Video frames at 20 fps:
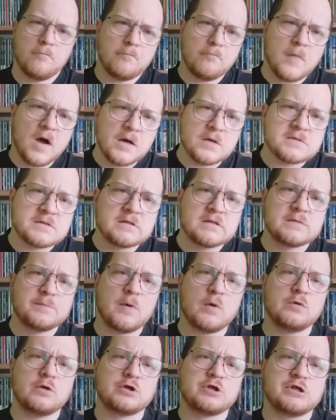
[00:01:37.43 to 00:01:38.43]
Mając
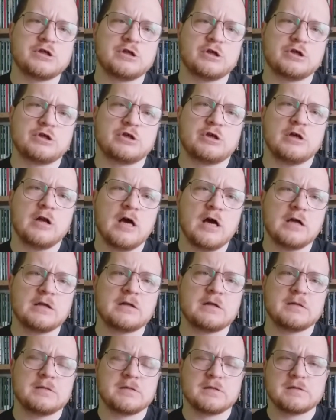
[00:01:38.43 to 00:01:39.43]
niespełna 16
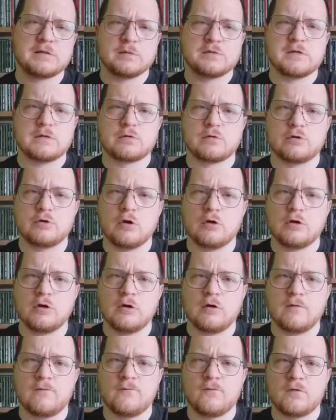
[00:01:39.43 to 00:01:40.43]
lat, został
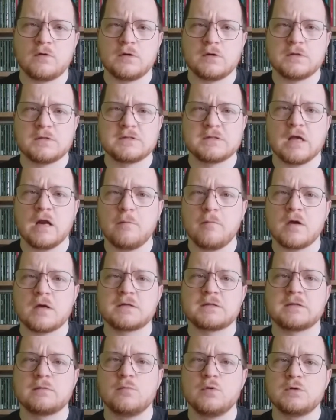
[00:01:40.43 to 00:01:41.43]
zatrudniony w
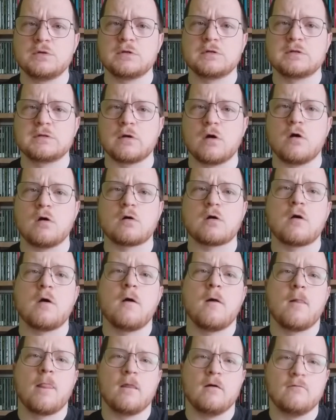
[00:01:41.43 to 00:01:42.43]
Selmers Music Store
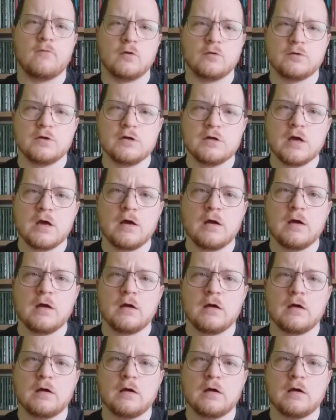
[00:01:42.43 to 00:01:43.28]
w Londynie.